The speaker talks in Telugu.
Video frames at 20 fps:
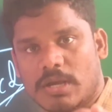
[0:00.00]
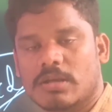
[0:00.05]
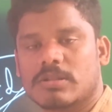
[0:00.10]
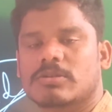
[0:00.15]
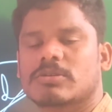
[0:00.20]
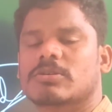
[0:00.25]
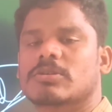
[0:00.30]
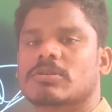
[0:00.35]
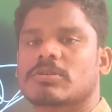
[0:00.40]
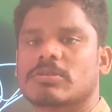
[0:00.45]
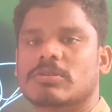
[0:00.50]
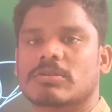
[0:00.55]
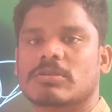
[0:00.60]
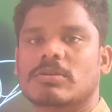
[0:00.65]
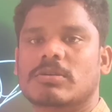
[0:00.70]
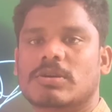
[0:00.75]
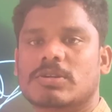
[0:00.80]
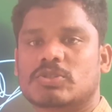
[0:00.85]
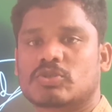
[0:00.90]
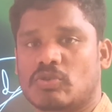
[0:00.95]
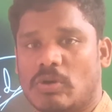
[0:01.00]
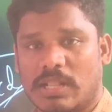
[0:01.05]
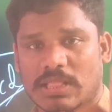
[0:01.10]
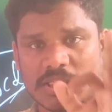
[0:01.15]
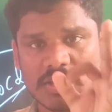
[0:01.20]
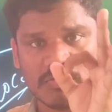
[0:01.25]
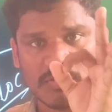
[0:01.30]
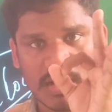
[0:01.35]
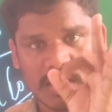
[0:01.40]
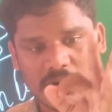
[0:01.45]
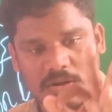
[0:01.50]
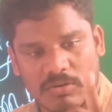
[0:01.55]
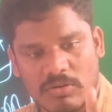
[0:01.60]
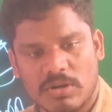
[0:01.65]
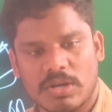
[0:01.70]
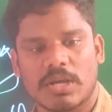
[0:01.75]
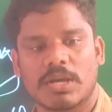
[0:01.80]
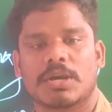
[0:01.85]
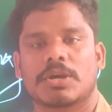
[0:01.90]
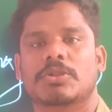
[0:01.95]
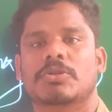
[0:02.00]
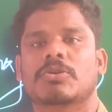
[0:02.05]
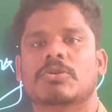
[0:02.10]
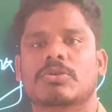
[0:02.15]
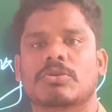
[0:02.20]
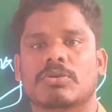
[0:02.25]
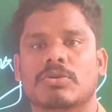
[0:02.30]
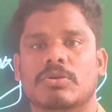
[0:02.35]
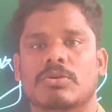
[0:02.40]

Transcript: లేదు సొంత వర్గం లేదు